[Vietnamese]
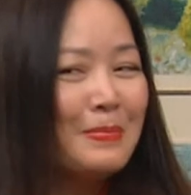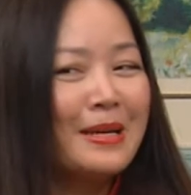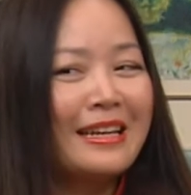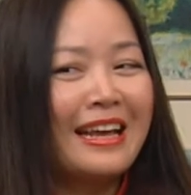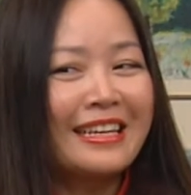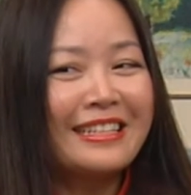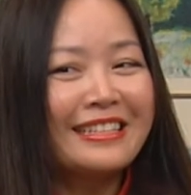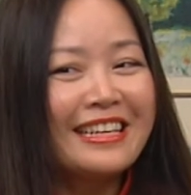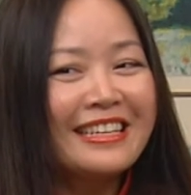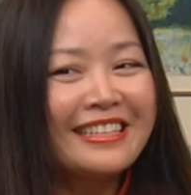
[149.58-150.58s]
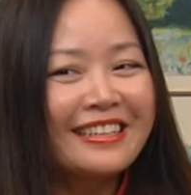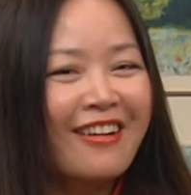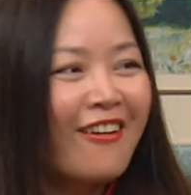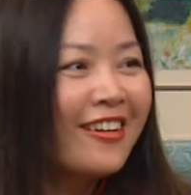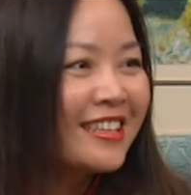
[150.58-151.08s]
Mình lại đi
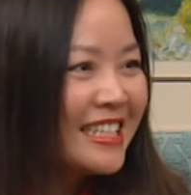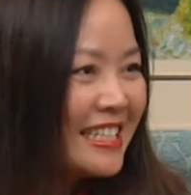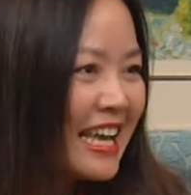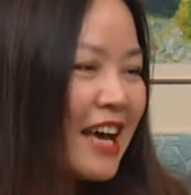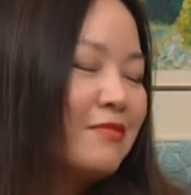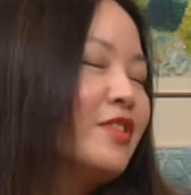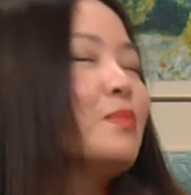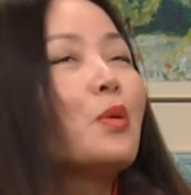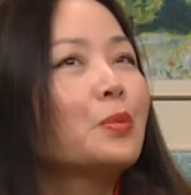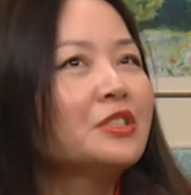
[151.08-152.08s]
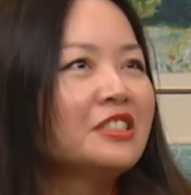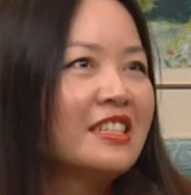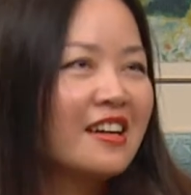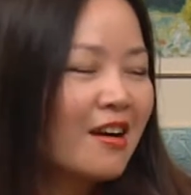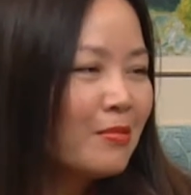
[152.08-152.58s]
có cái tình cảm với một người
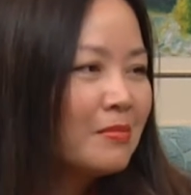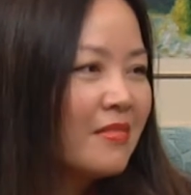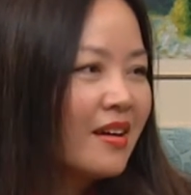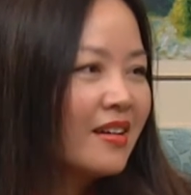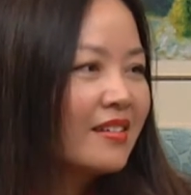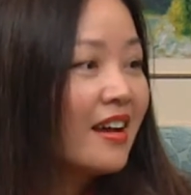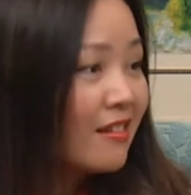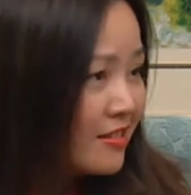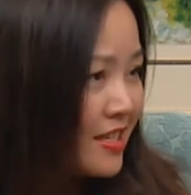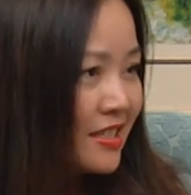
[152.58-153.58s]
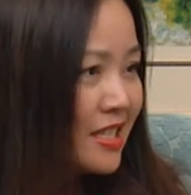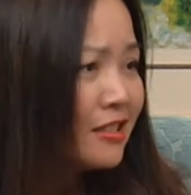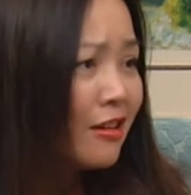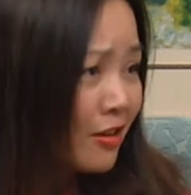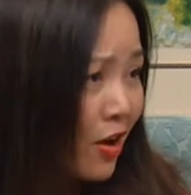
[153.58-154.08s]
đàn ông mà đã có gia
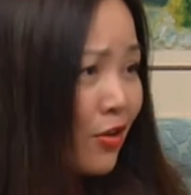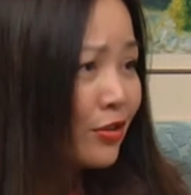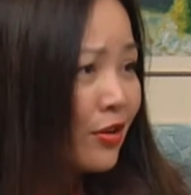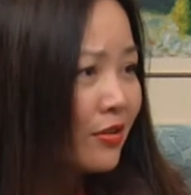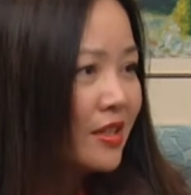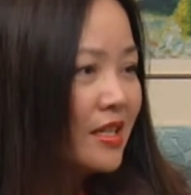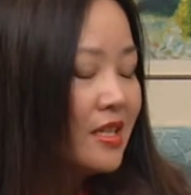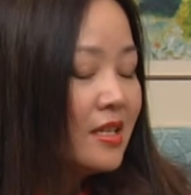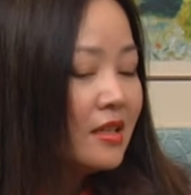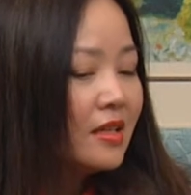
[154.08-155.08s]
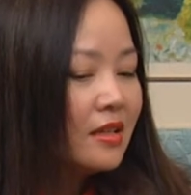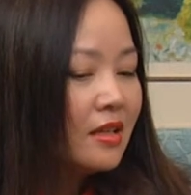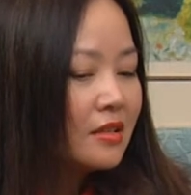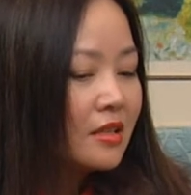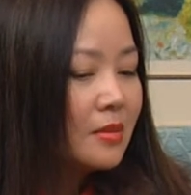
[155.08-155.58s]
đình, có con à. rồi Thì
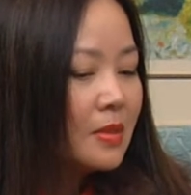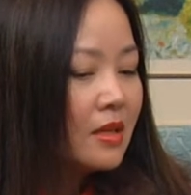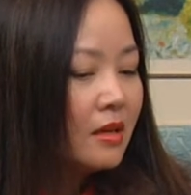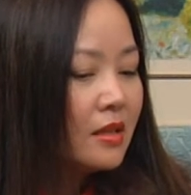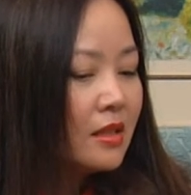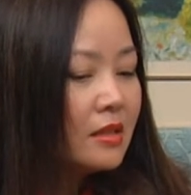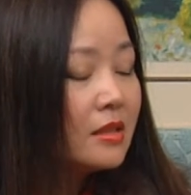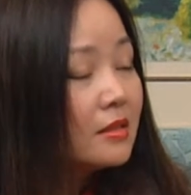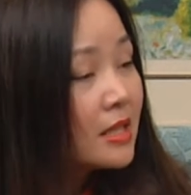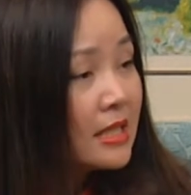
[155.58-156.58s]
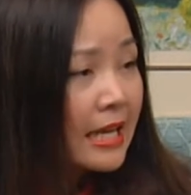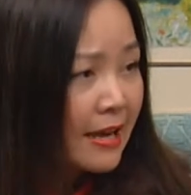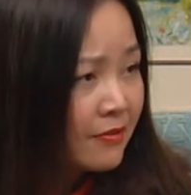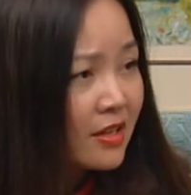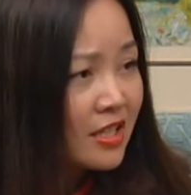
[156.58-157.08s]
thật sự mà nói á, giữa tình
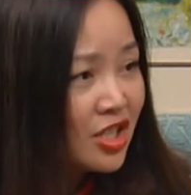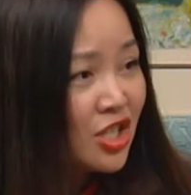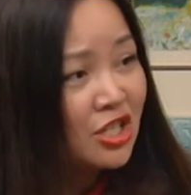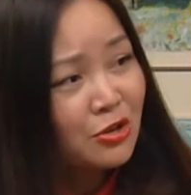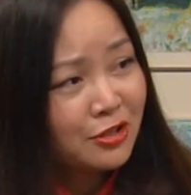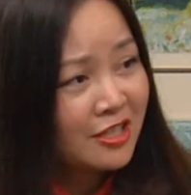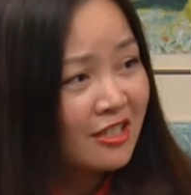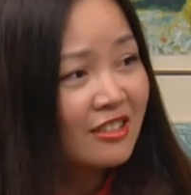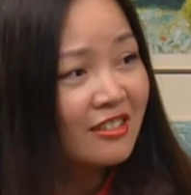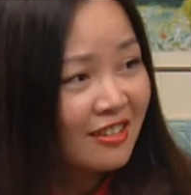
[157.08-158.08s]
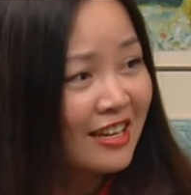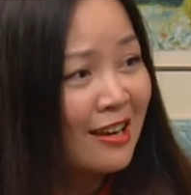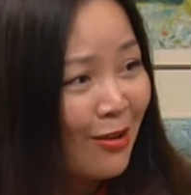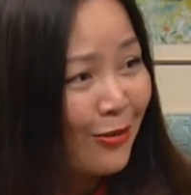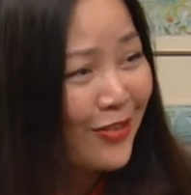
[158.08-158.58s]
cảm và lý trí đôi khi nó rất là
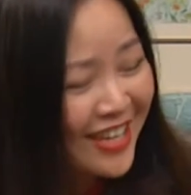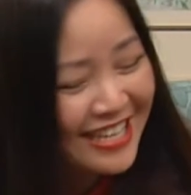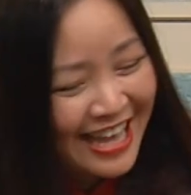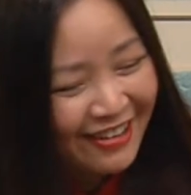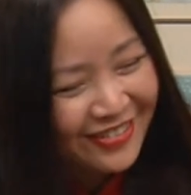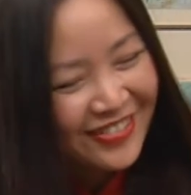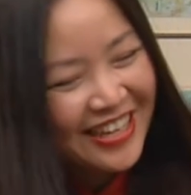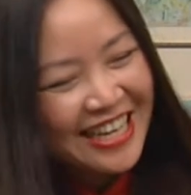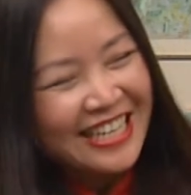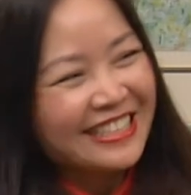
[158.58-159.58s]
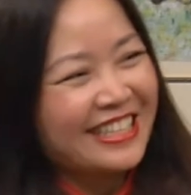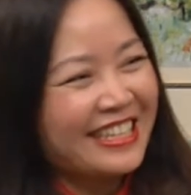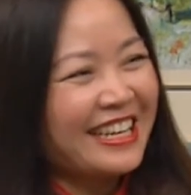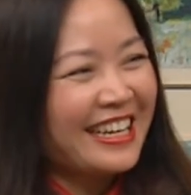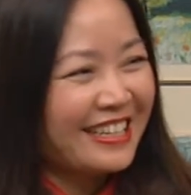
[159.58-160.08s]
đánh lộn ừ. với nhau Đánh lộn mỗi ngày